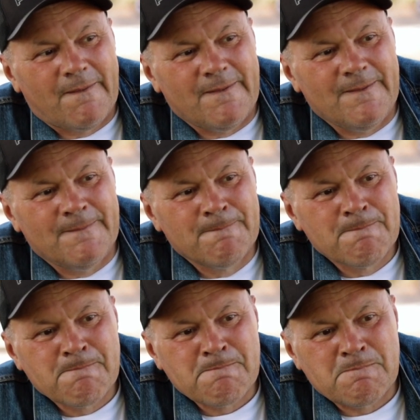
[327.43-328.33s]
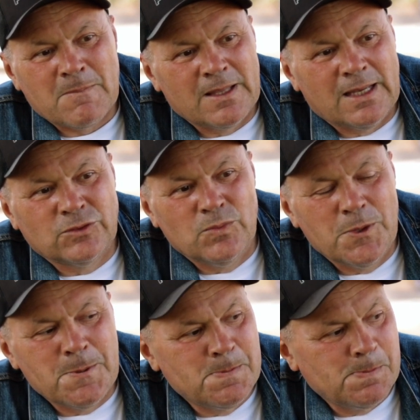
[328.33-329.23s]
И я
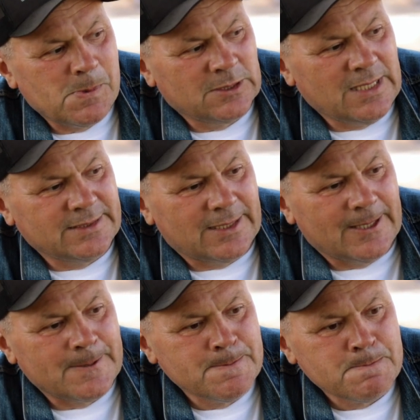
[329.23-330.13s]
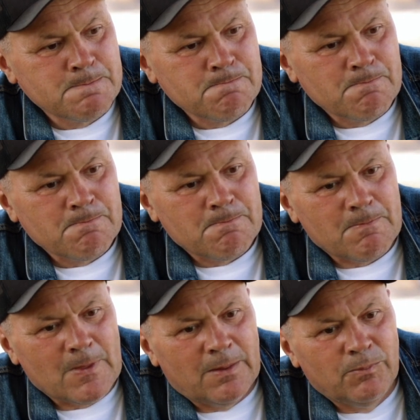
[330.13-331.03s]
думаю, знаете, как
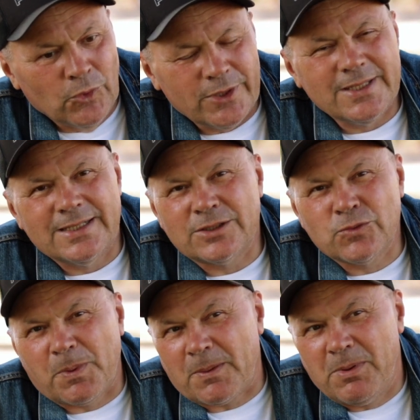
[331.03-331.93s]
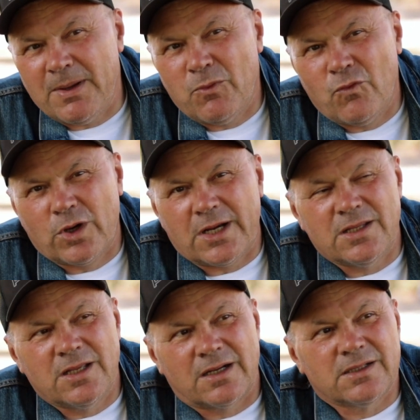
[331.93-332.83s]
многие на эту проблему в
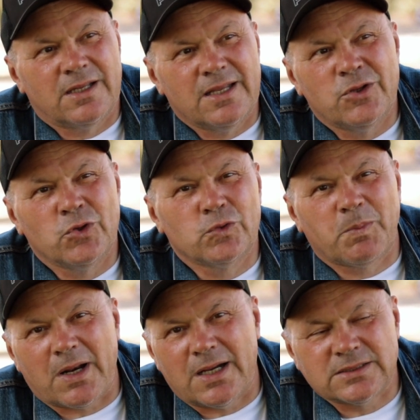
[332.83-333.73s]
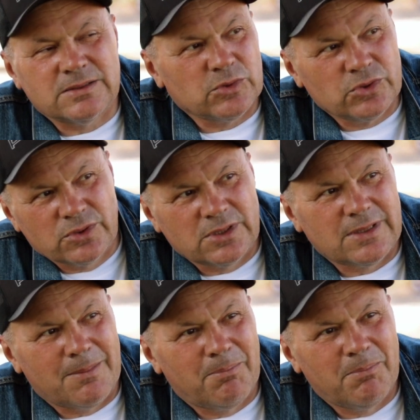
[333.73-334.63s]
Украине реагируют по-разному. Кто-то
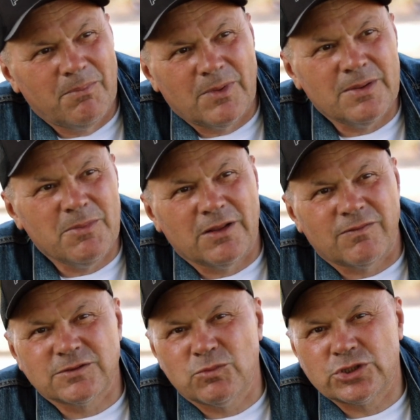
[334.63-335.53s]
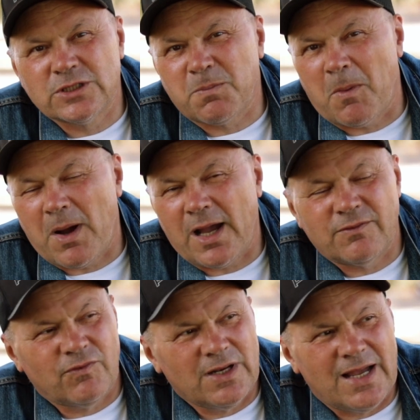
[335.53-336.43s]
там имеет возможность,
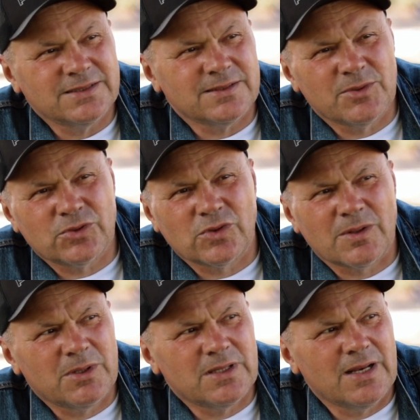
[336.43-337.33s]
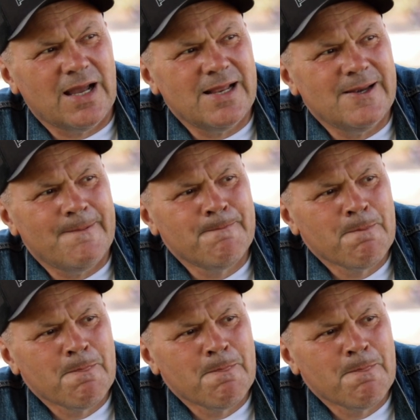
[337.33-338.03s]
помогает финансами, кто-то материально